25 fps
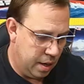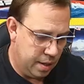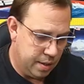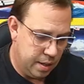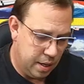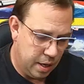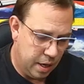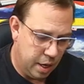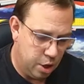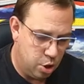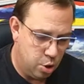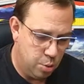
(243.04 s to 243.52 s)

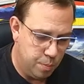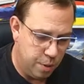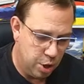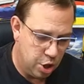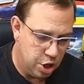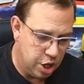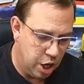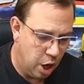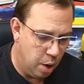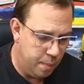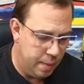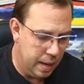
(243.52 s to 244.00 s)
sind recht
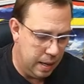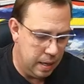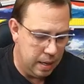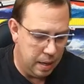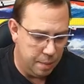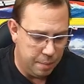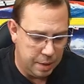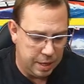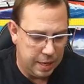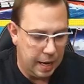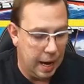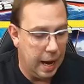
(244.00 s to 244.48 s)
überschaubar,
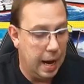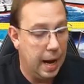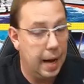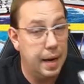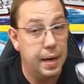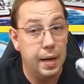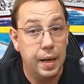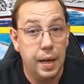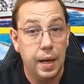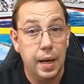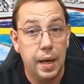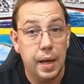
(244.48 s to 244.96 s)
nämlich ein
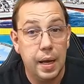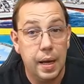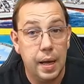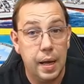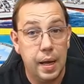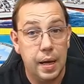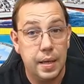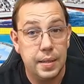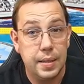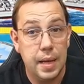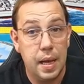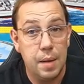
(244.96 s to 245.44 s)

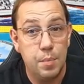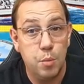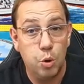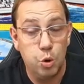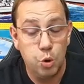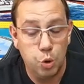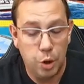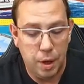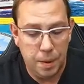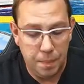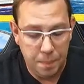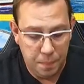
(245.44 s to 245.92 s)

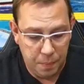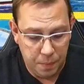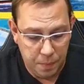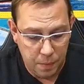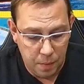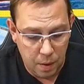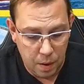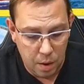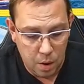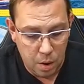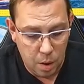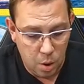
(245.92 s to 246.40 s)
XL-Motor
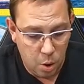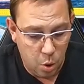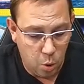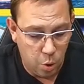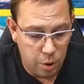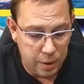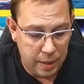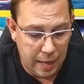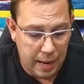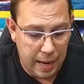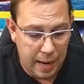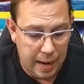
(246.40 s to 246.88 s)

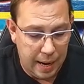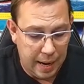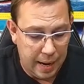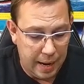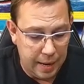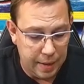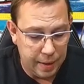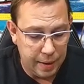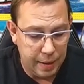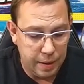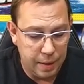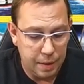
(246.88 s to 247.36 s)
und
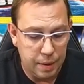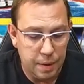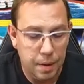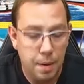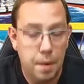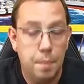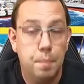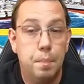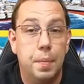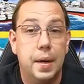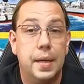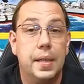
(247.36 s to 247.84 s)
eine
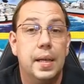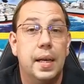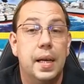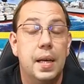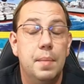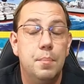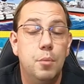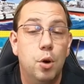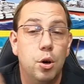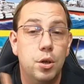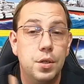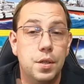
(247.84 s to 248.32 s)

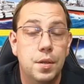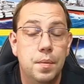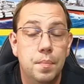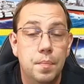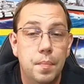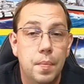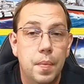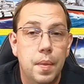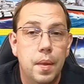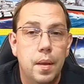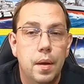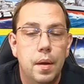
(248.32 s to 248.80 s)
Batteriebox.
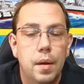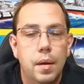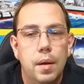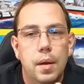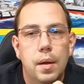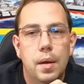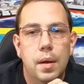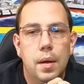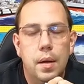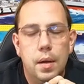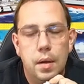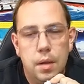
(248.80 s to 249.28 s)

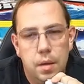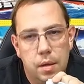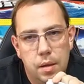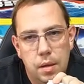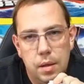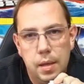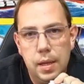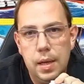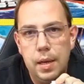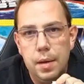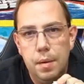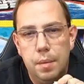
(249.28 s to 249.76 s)

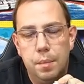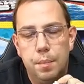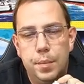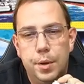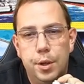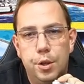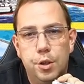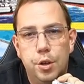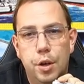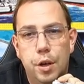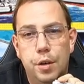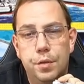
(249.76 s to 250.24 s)
Die
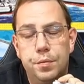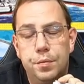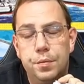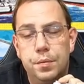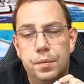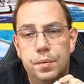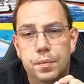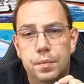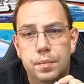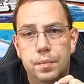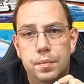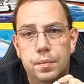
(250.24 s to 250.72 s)

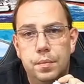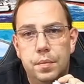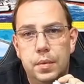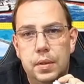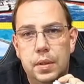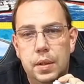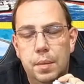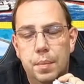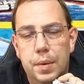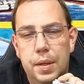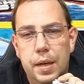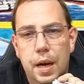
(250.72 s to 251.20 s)
bedürfen,
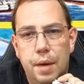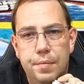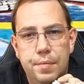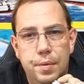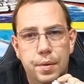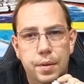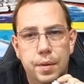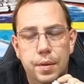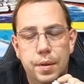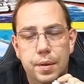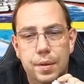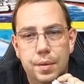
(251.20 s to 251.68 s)
die bedarf
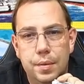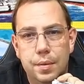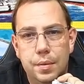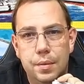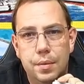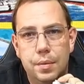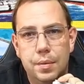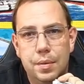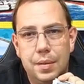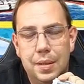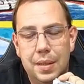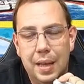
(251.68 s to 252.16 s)

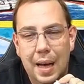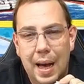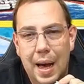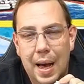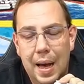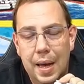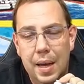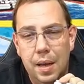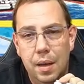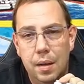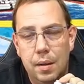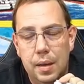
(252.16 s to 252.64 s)

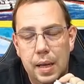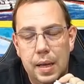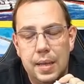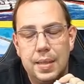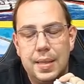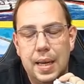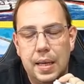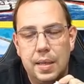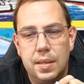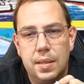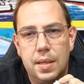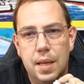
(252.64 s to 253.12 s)
drei, nee,
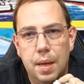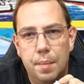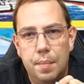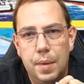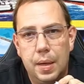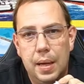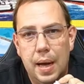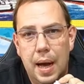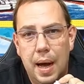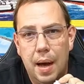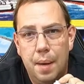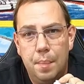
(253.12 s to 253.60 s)
sechs
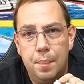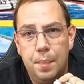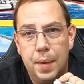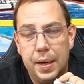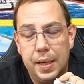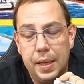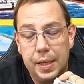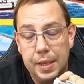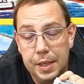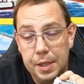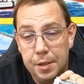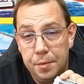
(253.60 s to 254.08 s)

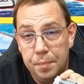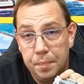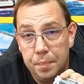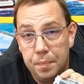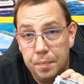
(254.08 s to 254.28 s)
AAA-Batterien.